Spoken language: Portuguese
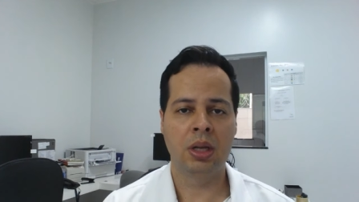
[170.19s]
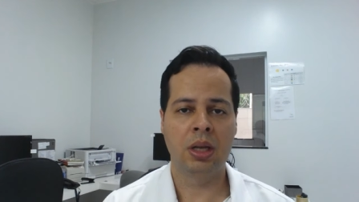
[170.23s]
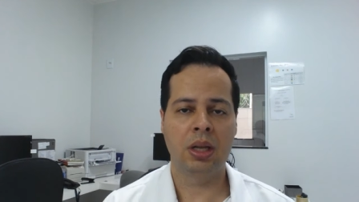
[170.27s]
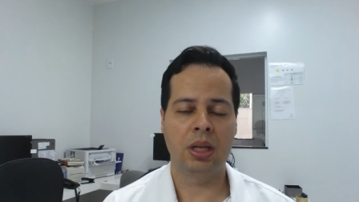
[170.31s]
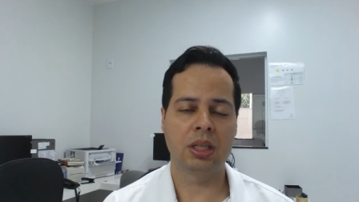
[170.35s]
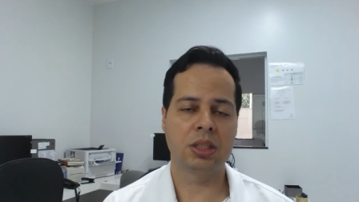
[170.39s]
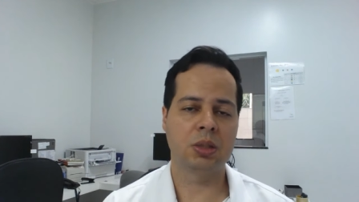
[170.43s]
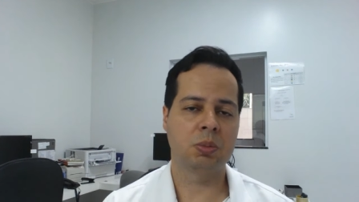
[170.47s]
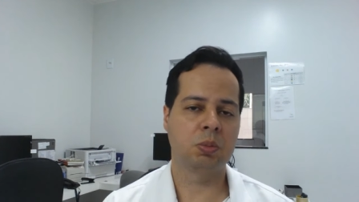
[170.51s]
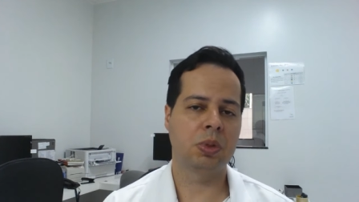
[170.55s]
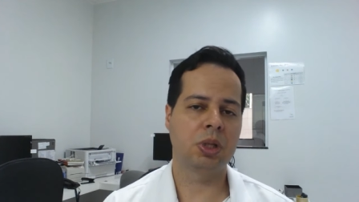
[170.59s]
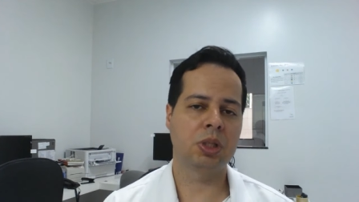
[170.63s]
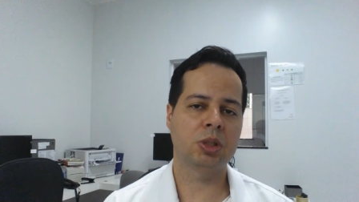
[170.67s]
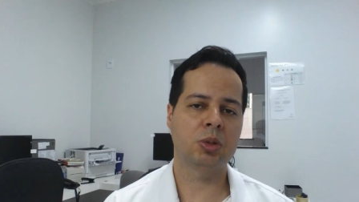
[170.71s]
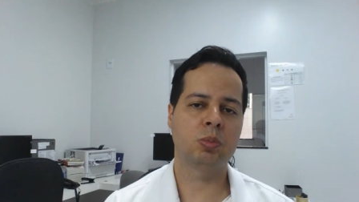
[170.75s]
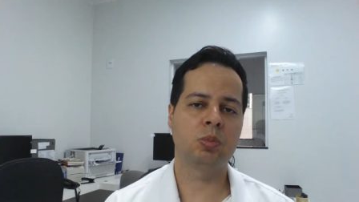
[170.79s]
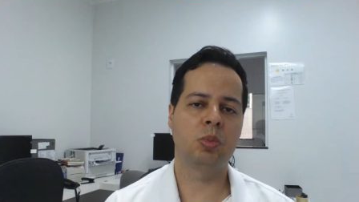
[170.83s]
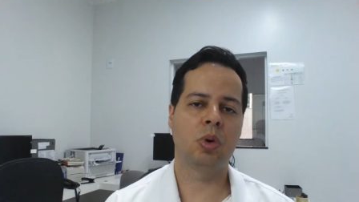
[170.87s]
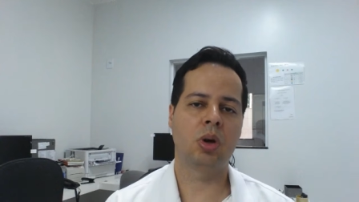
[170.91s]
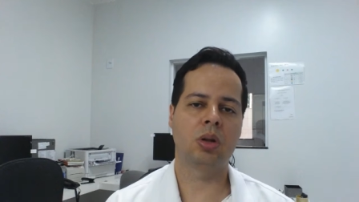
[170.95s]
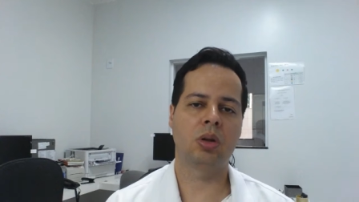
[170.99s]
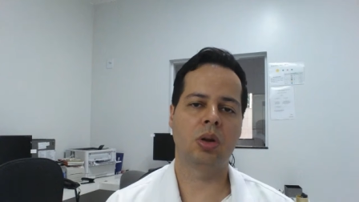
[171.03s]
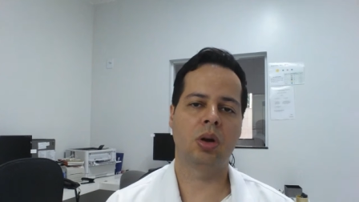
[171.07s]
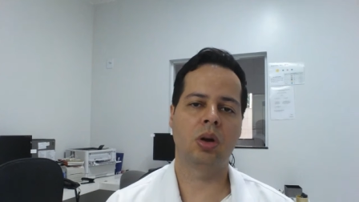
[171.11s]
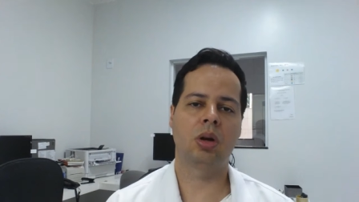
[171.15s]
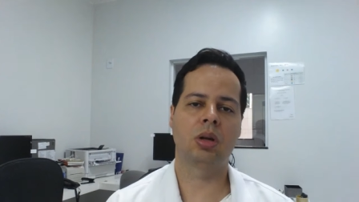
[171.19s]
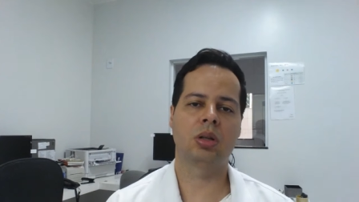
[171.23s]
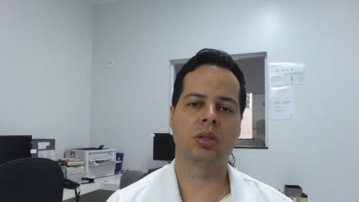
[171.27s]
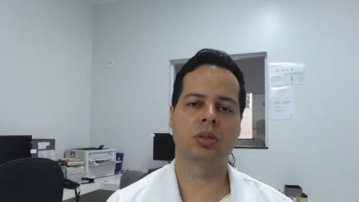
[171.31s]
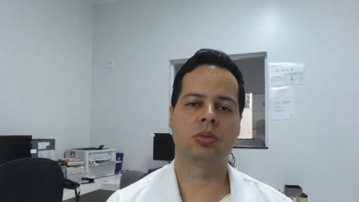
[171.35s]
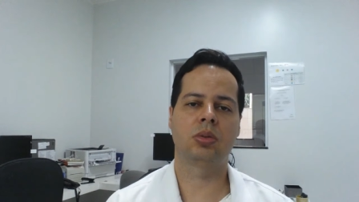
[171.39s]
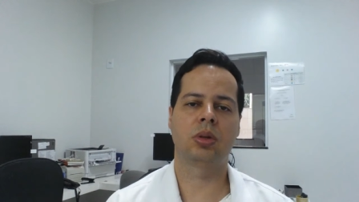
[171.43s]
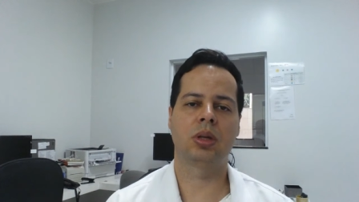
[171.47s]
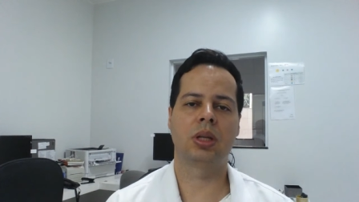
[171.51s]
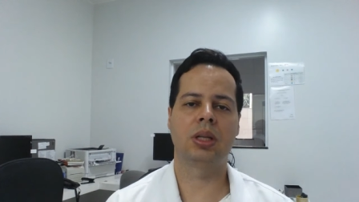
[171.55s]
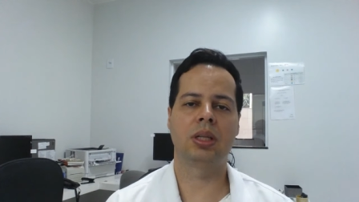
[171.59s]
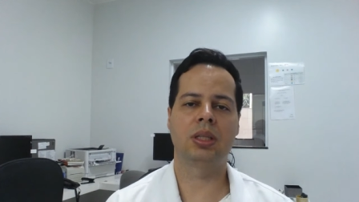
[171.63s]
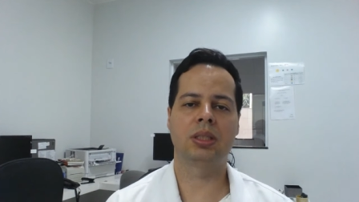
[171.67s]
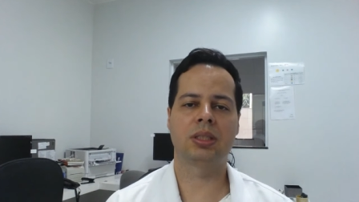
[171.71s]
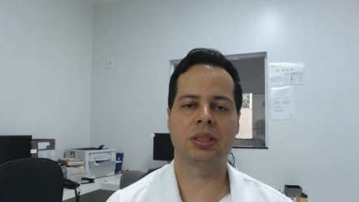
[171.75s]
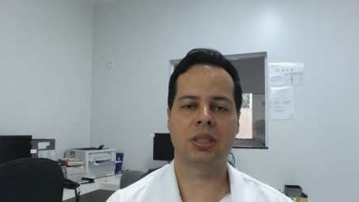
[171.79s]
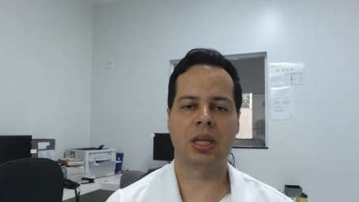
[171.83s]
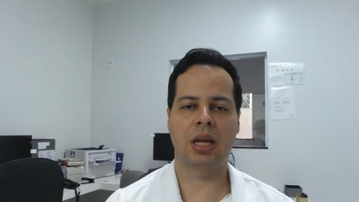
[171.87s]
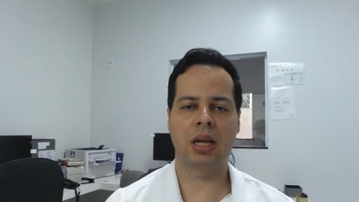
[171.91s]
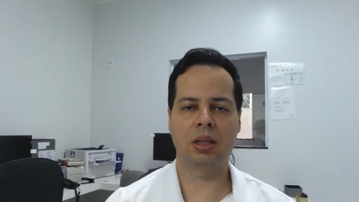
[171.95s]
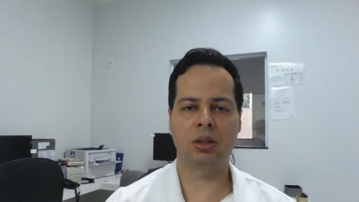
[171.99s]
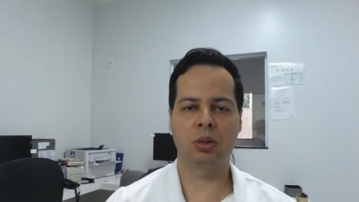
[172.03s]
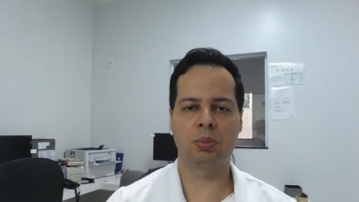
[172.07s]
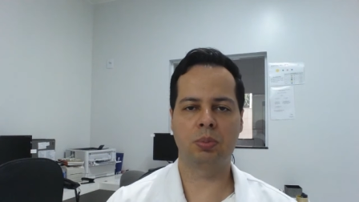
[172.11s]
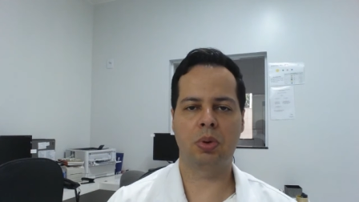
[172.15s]
Esse mesmo monócito ele
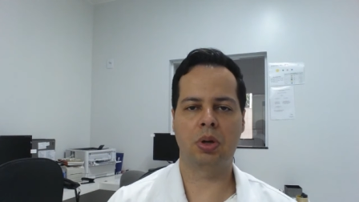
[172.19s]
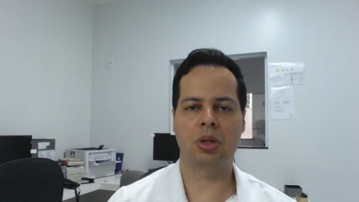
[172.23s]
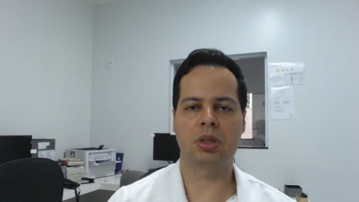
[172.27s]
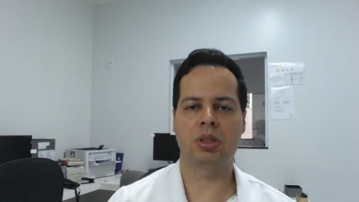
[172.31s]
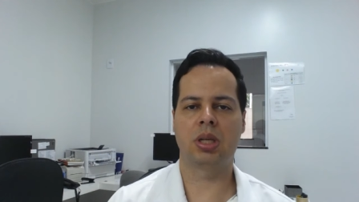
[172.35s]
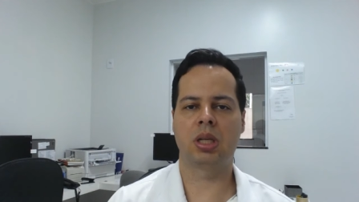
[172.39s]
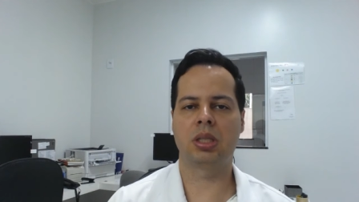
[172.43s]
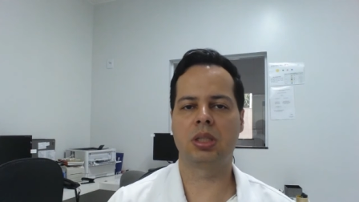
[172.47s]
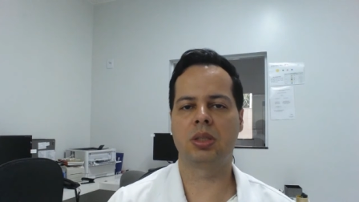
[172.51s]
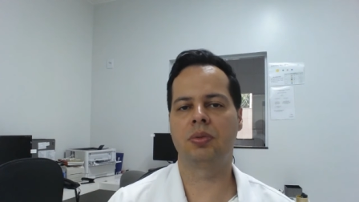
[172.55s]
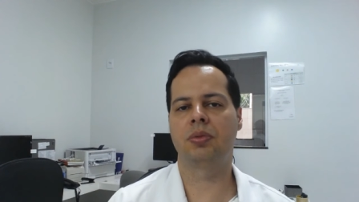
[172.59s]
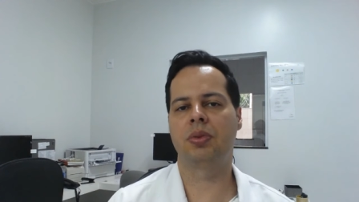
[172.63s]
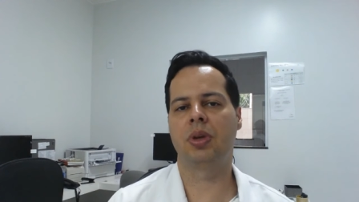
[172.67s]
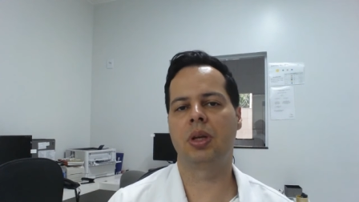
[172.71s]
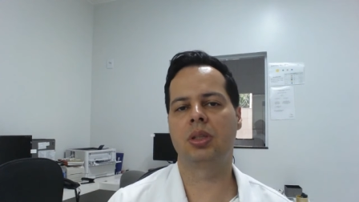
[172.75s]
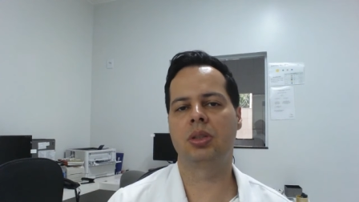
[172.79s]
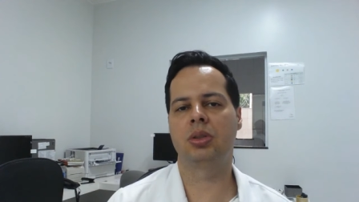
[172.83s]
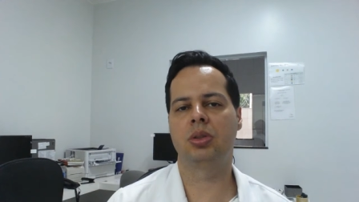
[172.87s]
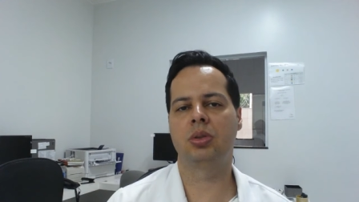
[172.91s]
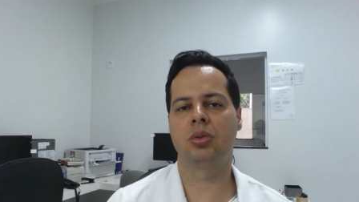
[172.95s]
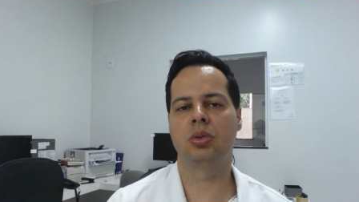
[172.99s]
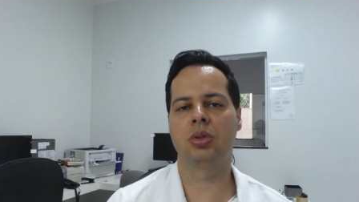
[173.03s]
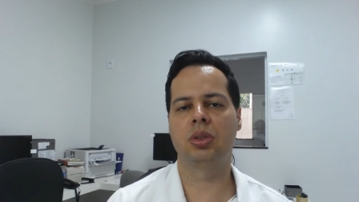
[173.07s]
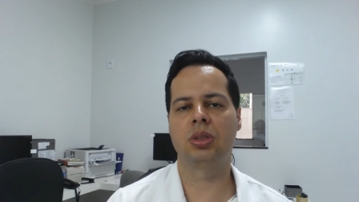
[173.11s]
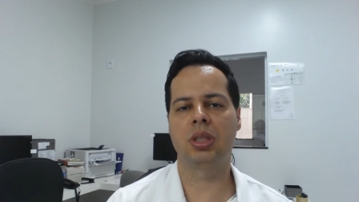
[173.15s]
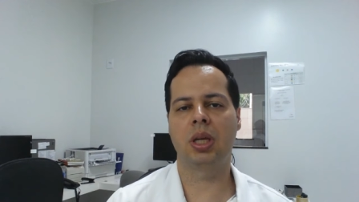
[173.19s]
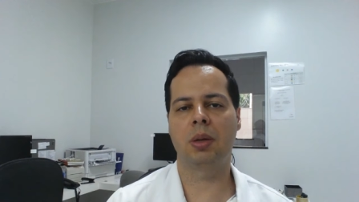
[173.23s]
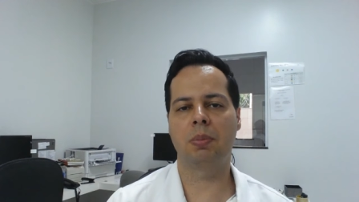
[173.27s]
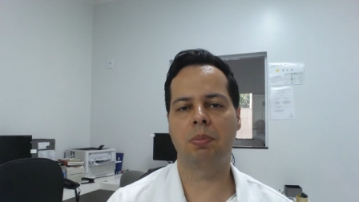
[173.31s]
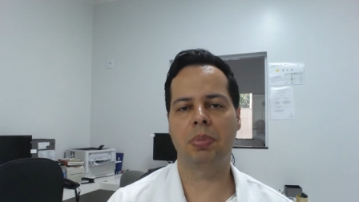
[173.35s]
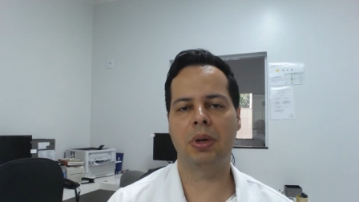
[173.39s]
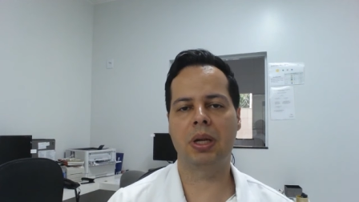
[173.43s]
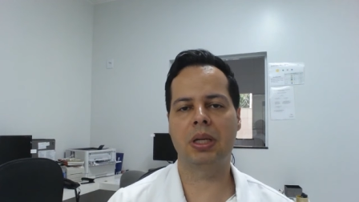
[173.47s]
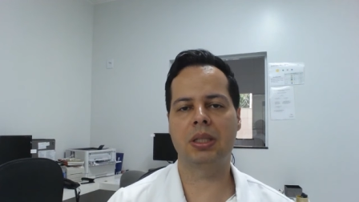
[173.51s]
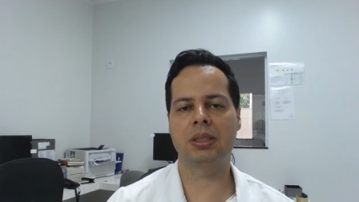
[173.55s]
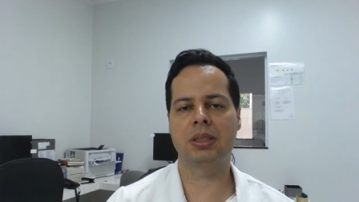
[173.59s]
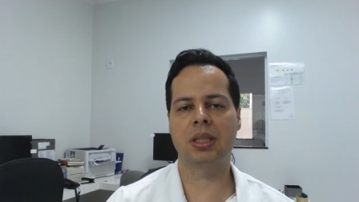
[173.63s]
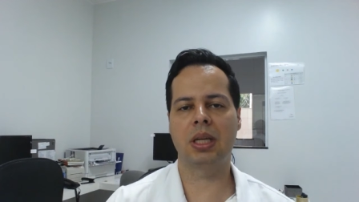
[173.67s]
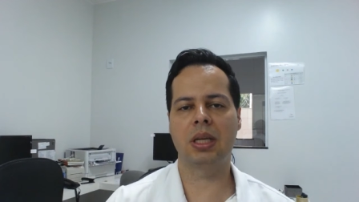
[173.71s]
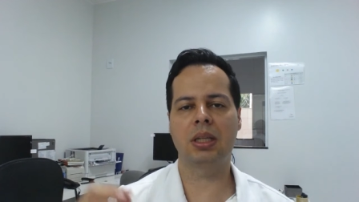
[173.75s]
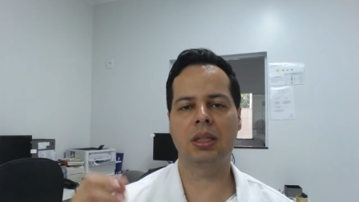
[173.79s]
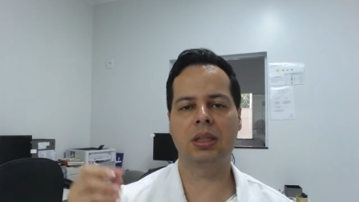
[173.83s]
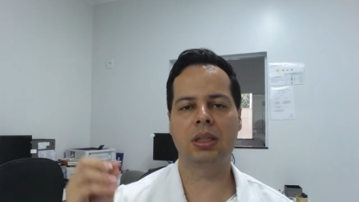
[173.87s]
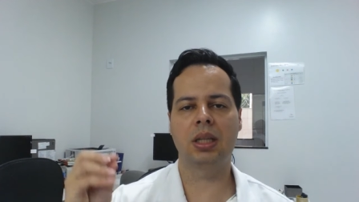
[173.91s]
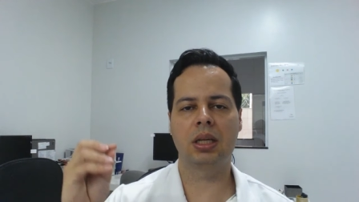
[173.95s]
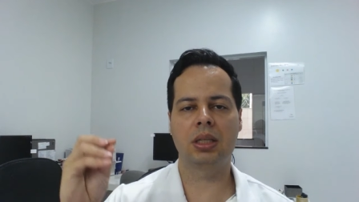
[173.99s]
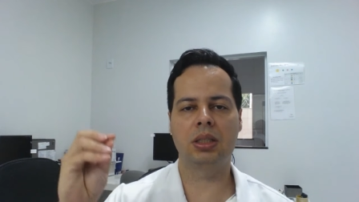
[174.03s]
sai do processo infeccioso e apresenta